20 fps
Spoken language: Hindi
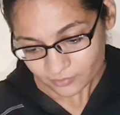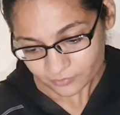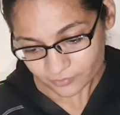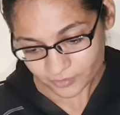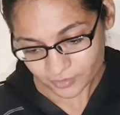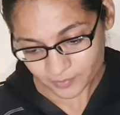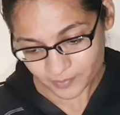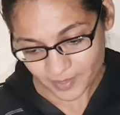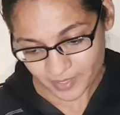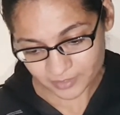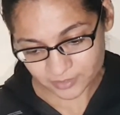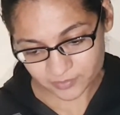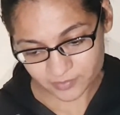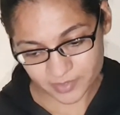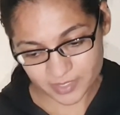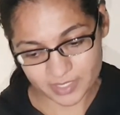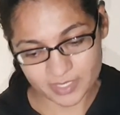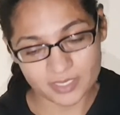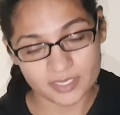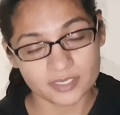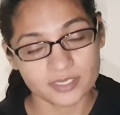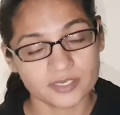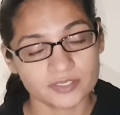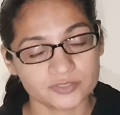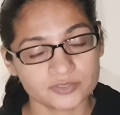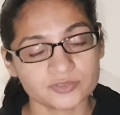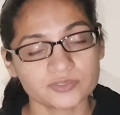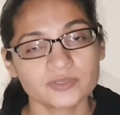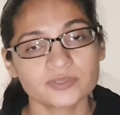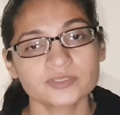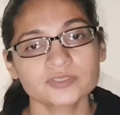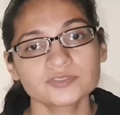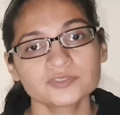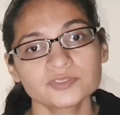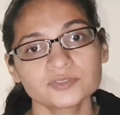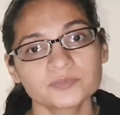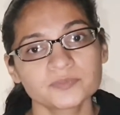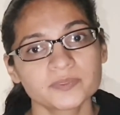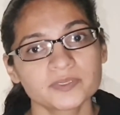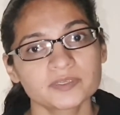फिर बाद में है
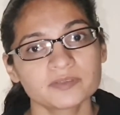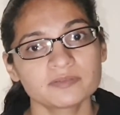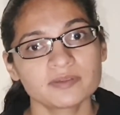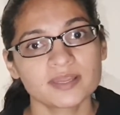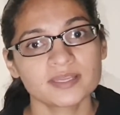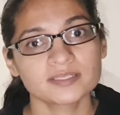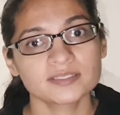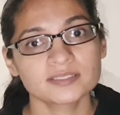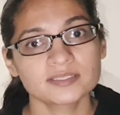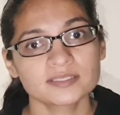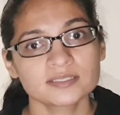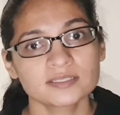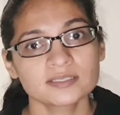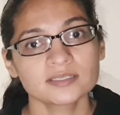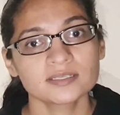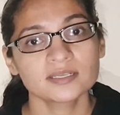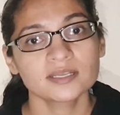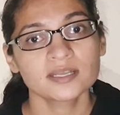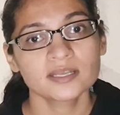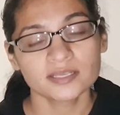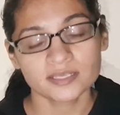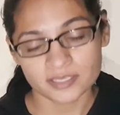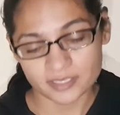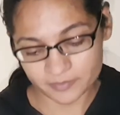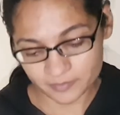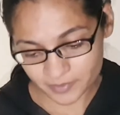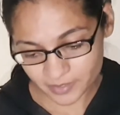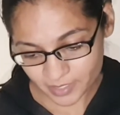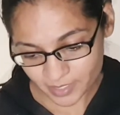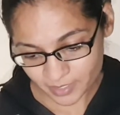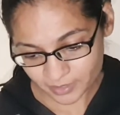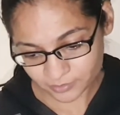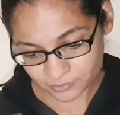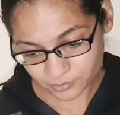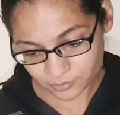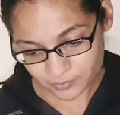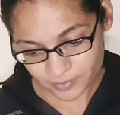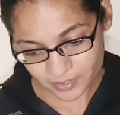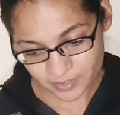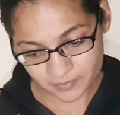रेस्टोरेंट सुपरवाइज़र ये भी
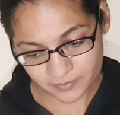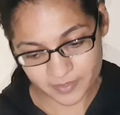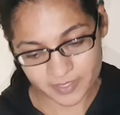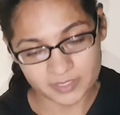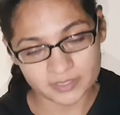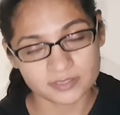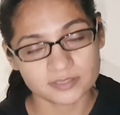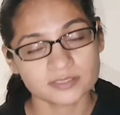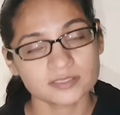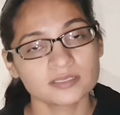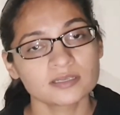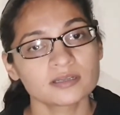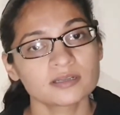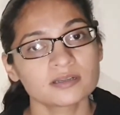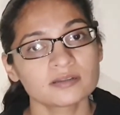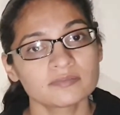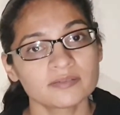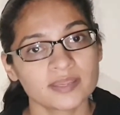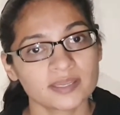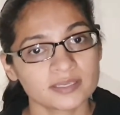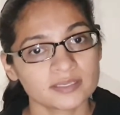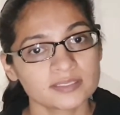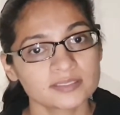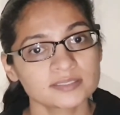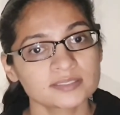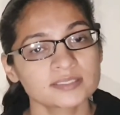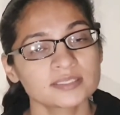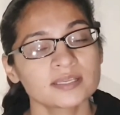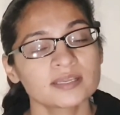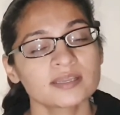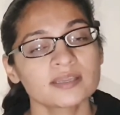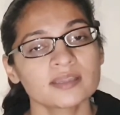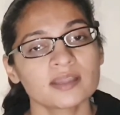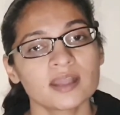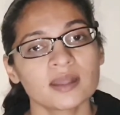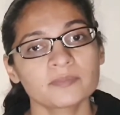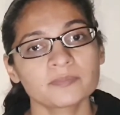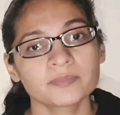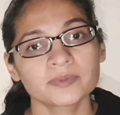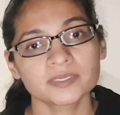एक दुबई बेस्ड वैकेंसी है
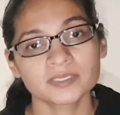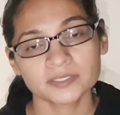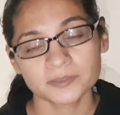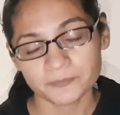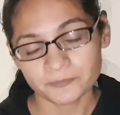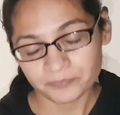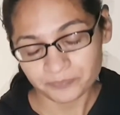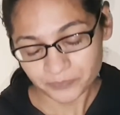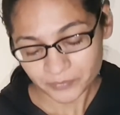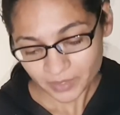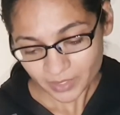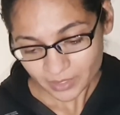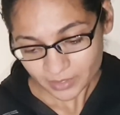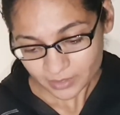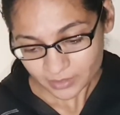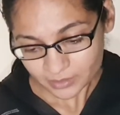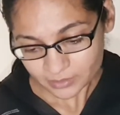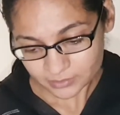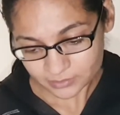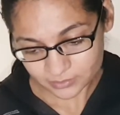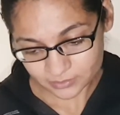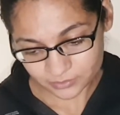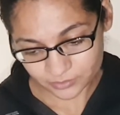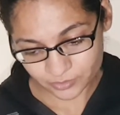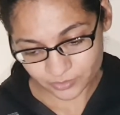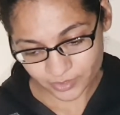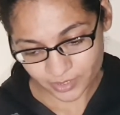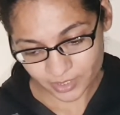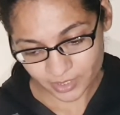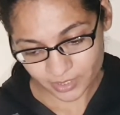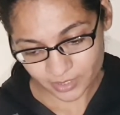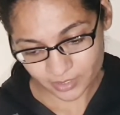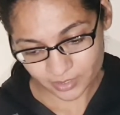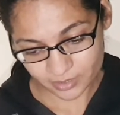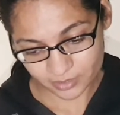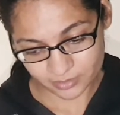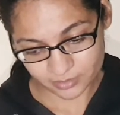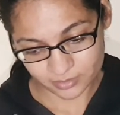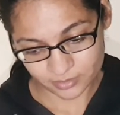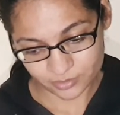यहाँ पर उन्होंने
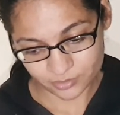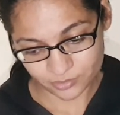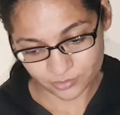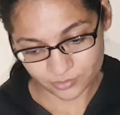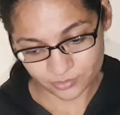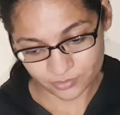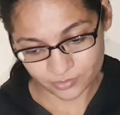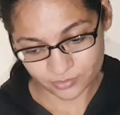जो